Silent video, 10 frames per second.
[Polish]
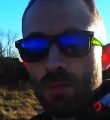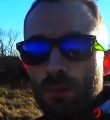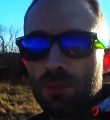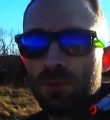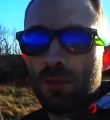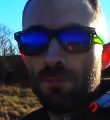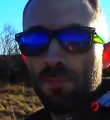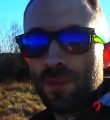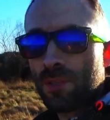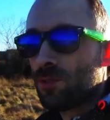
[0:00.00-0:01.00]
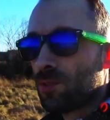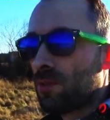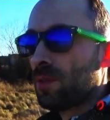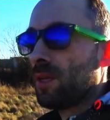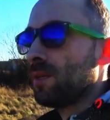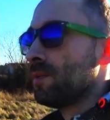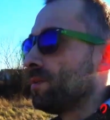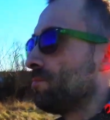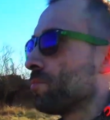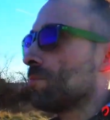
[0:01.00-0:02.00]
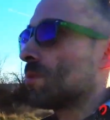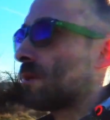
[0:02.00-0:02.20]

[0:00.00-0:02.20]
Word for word: robi to wręcz doskonale i mógłby